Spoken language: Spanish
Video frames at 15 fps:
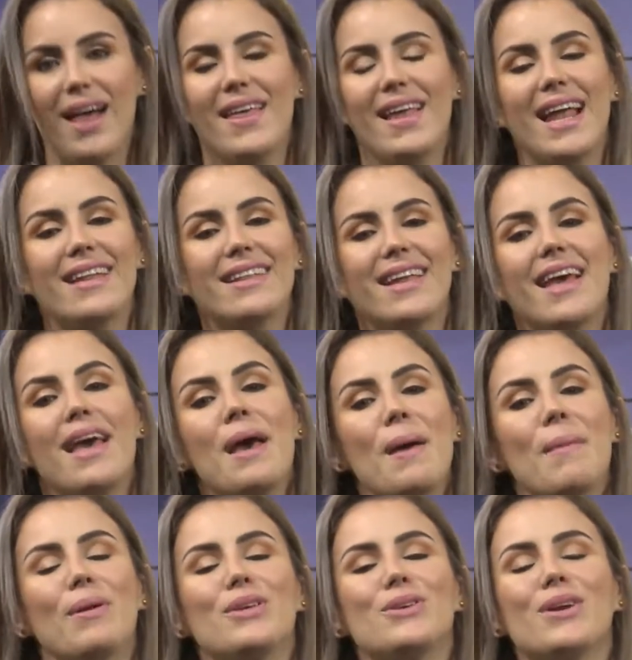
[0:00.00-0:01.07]
adelante.
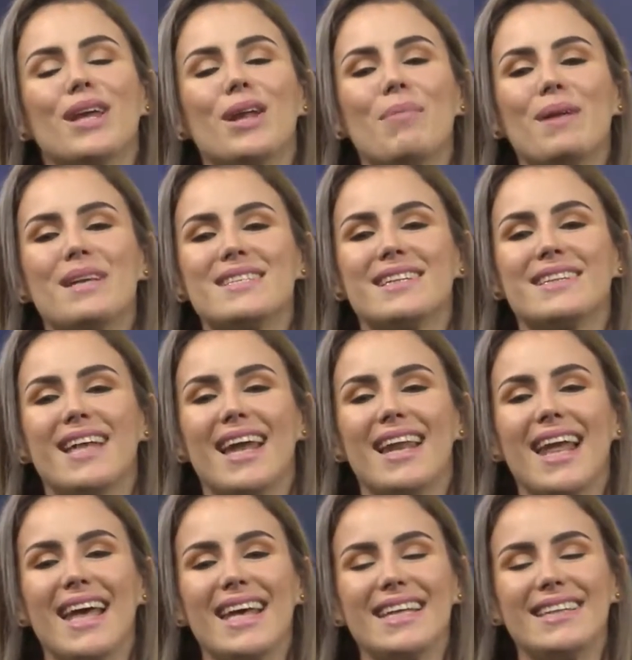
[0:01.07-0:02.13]
Pero yo quiero
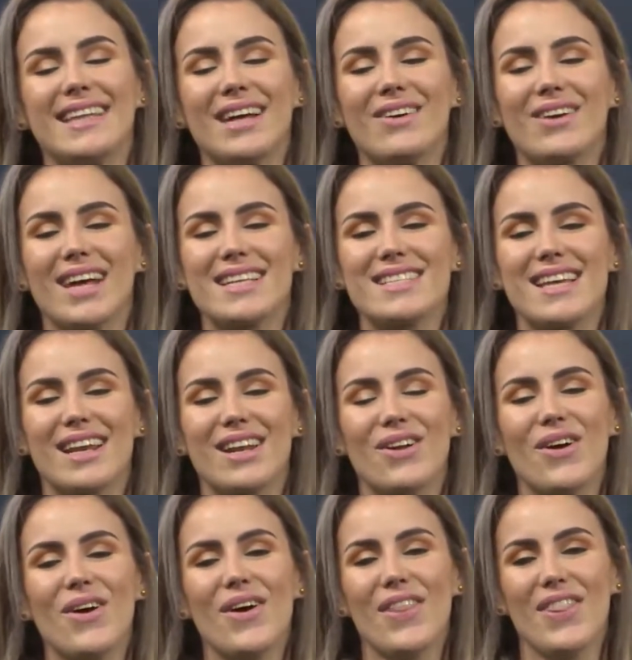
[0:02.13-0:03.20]
presentarlas y tengo que
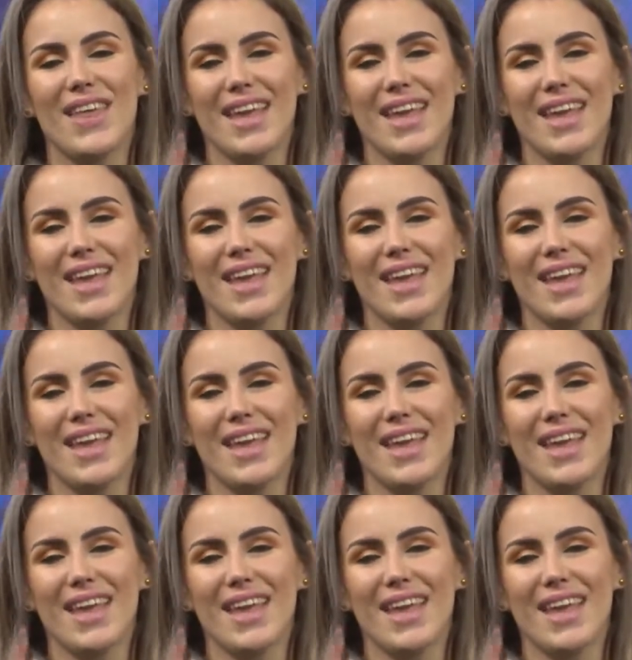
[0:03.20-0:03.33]
hacerlo de